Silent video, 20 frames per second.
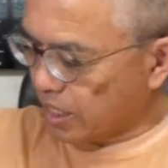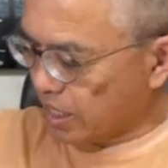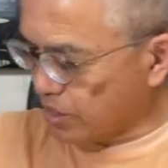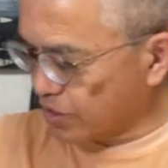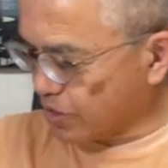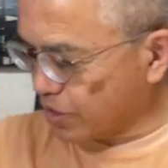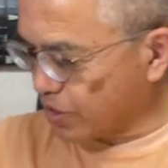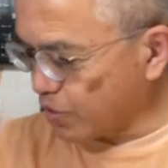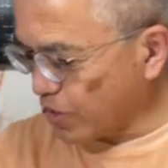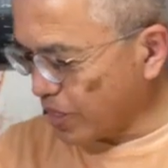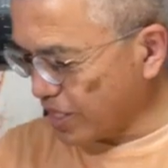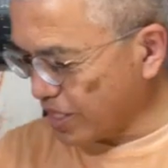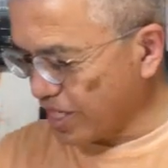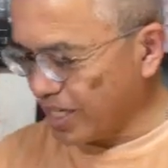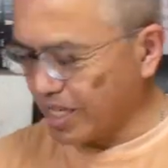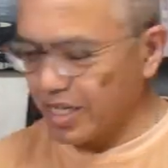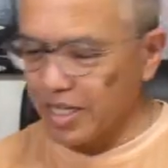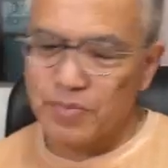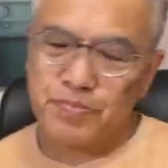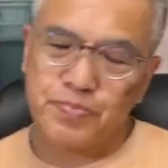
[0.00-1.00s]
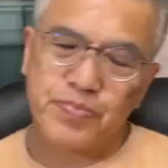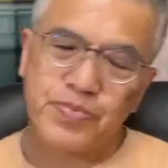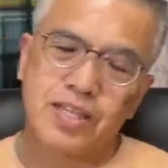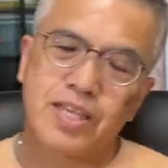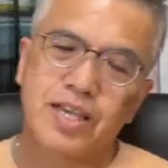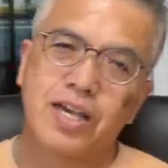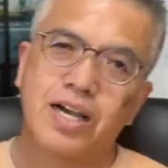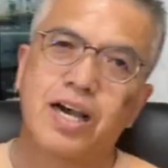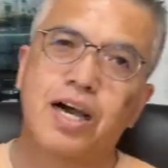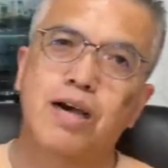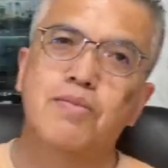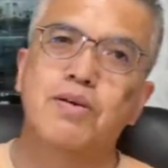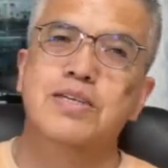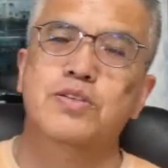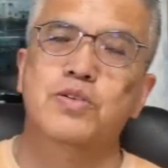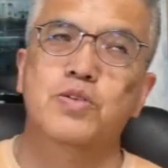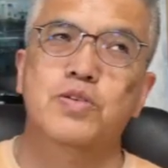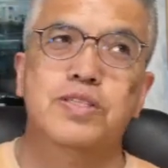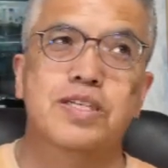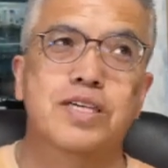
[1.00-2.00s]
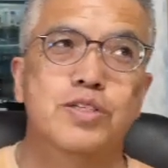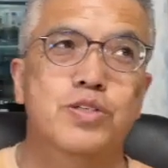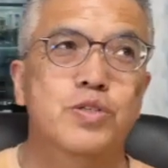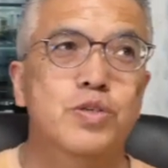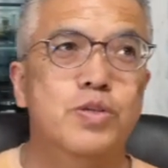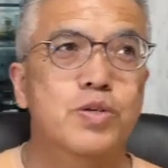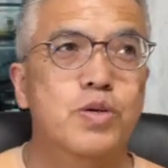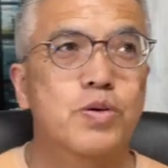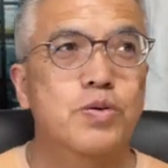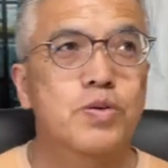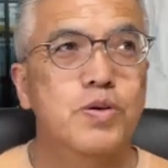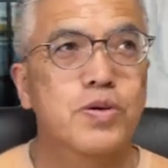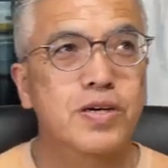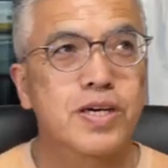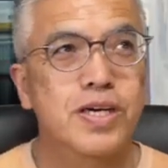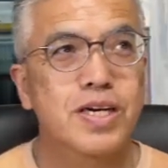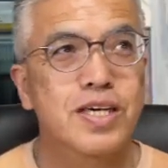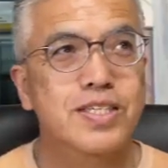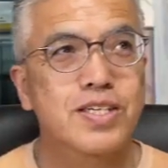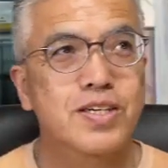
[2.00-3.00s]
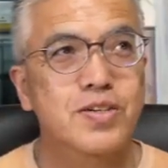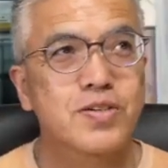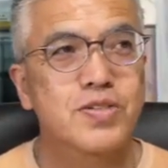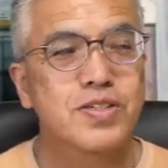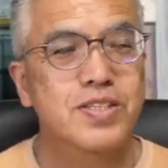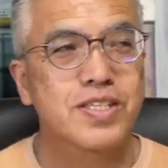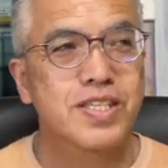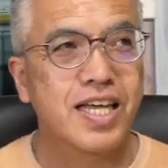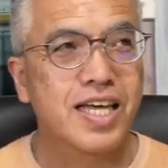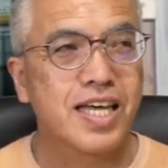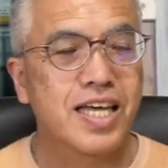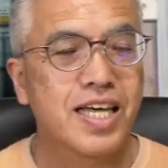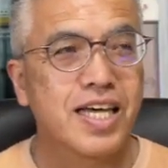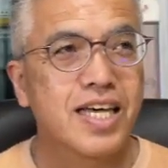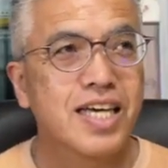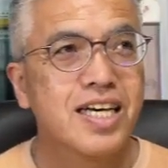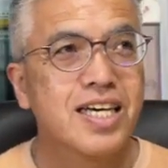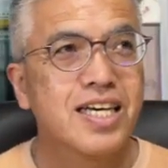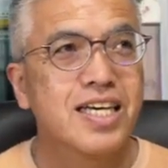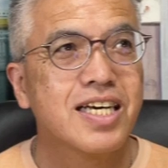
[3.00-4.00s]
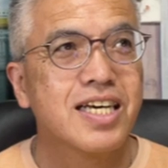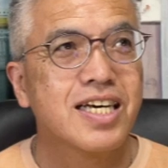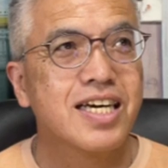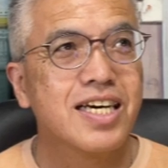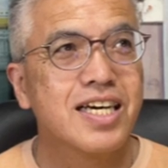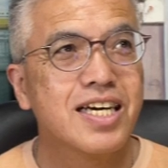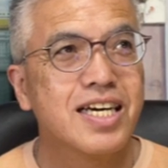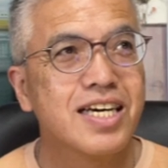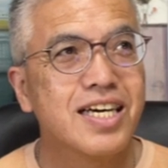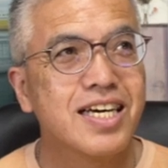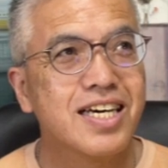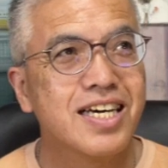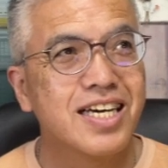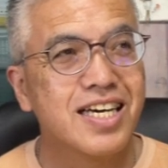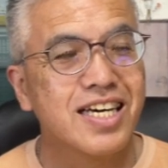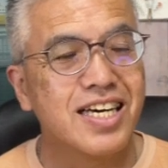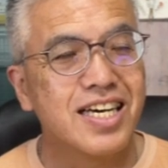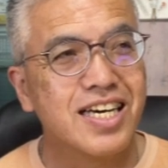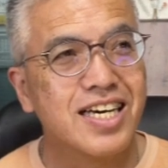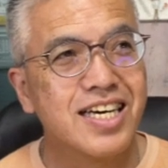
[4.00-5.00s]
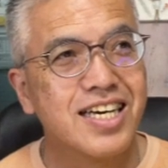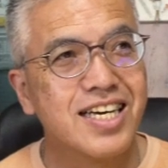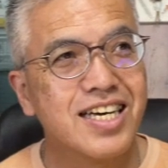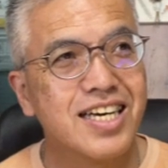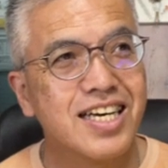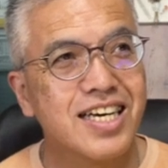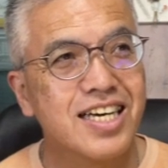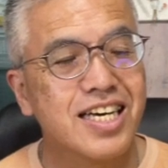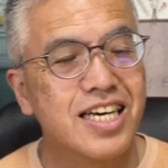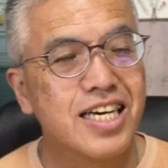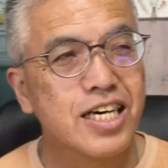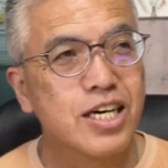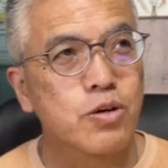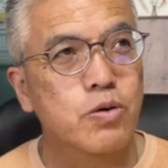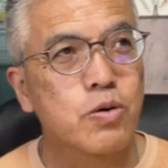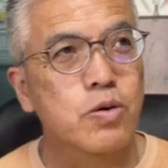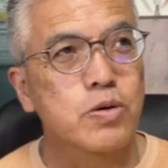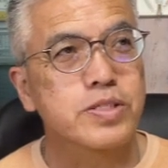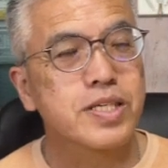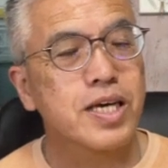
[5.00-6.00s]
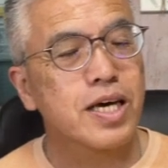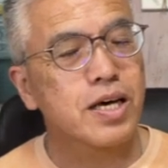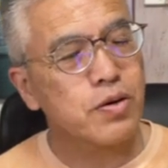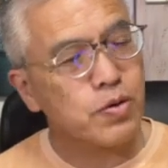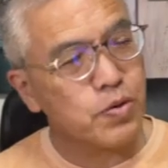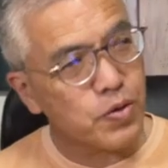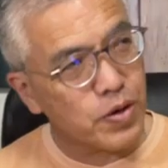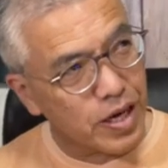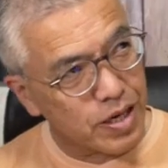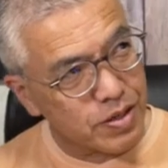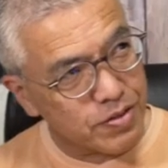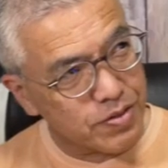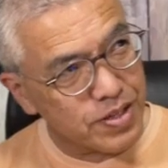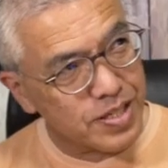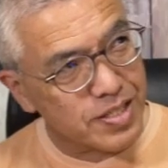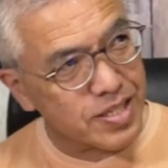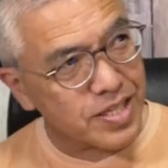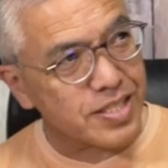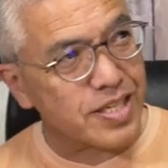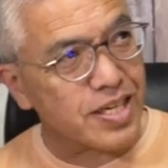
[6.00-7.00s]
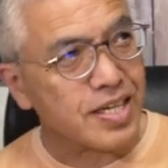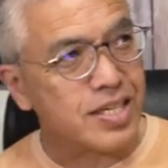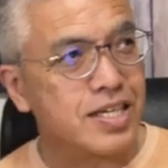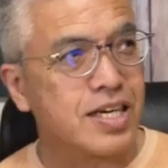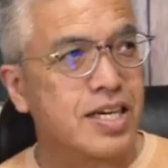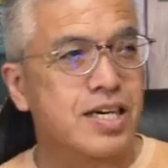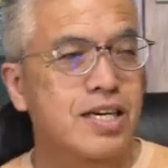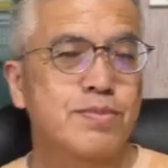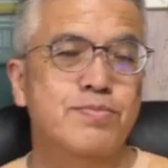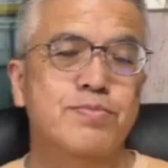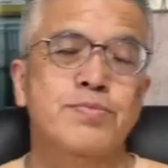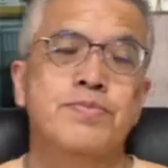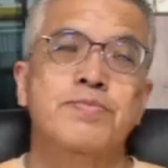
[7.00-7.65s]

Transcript: 実はね、Amazon で中古を検索して、5,500 円だったかな、